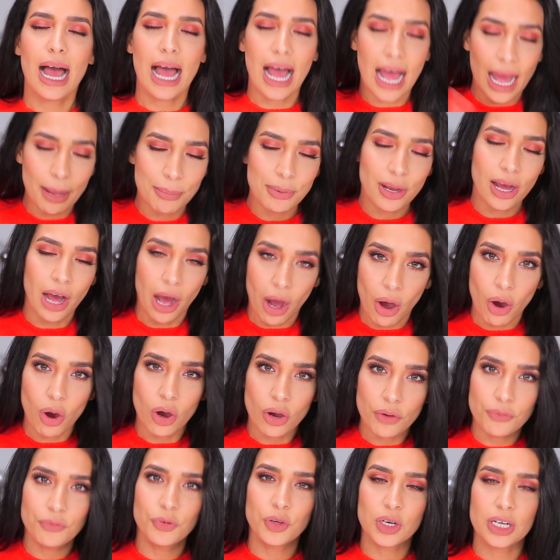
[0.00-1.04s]
aber
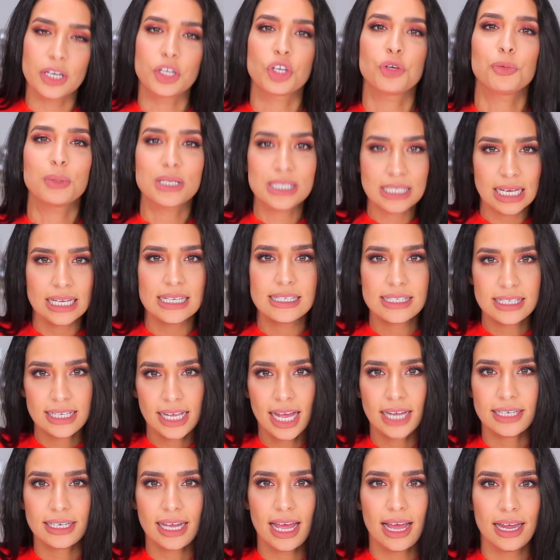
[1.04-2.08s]
auch wirklich übers ganze
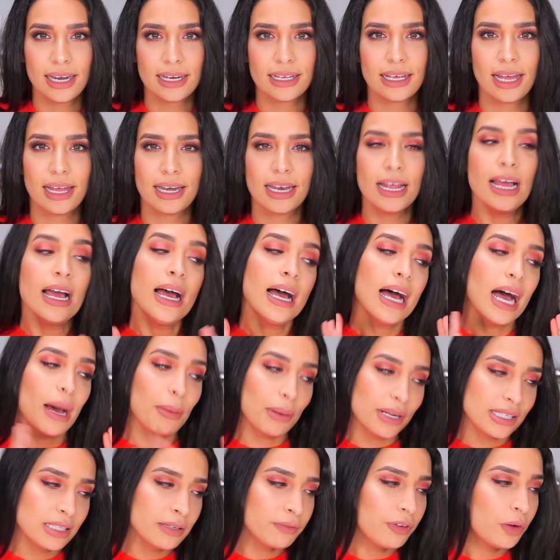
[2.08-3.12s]
Jahr tragen kann. Aber
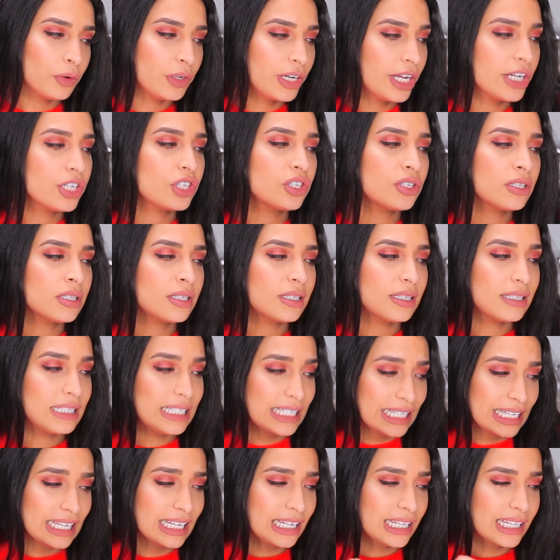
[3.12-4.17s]
das sind Foundations,
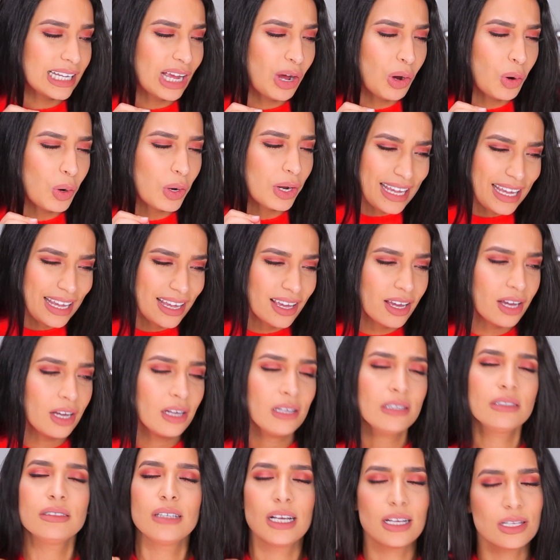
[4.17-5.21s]
die ich auch
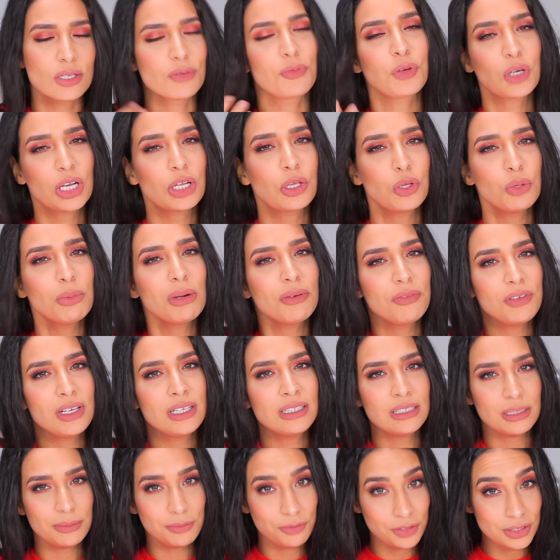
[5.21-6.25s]
eher, also wirklich
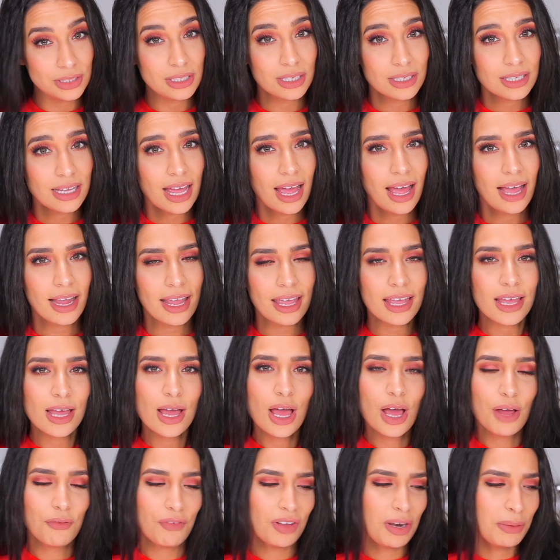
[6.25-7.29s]
überwiegend im Winter trage,
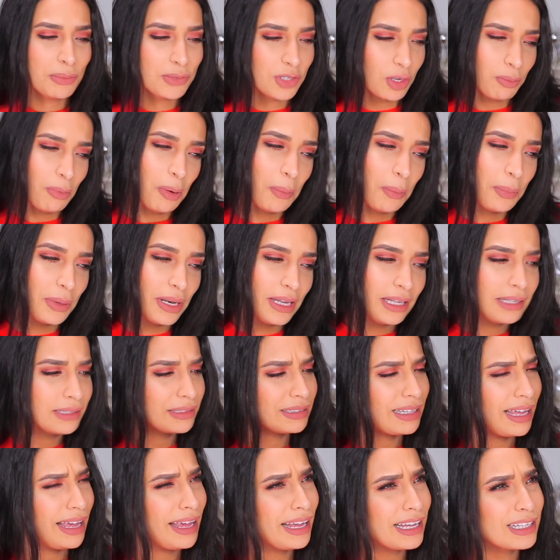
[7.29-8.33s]
weil im Sommer bin ich
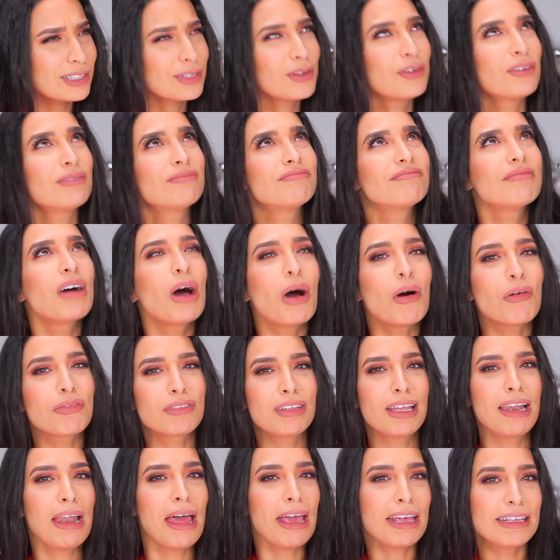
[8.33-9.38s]
echt auf der
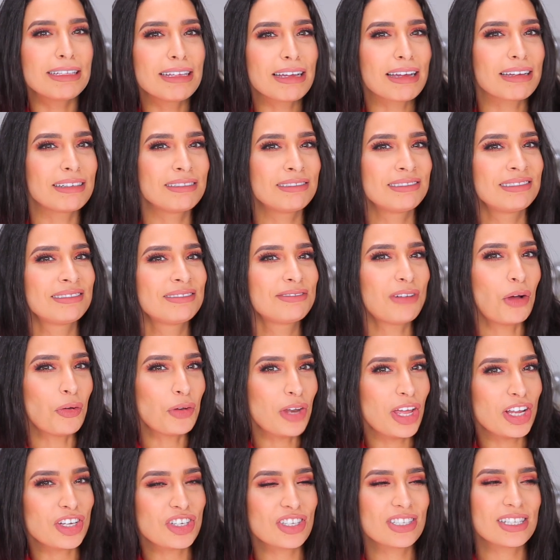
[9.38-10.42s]
leichteren
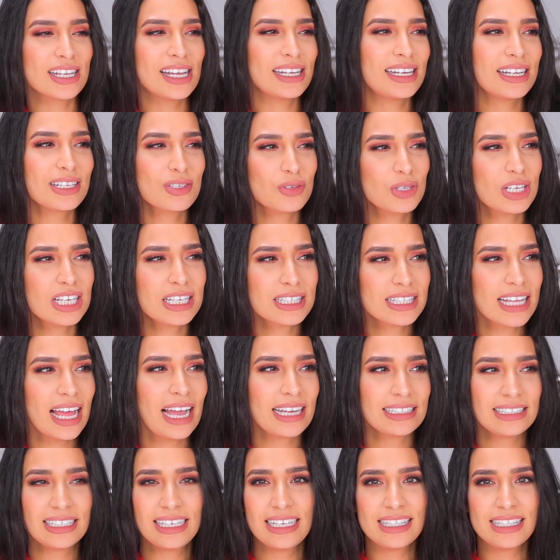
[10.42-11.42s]
Foundation-Seite. Also ich trage da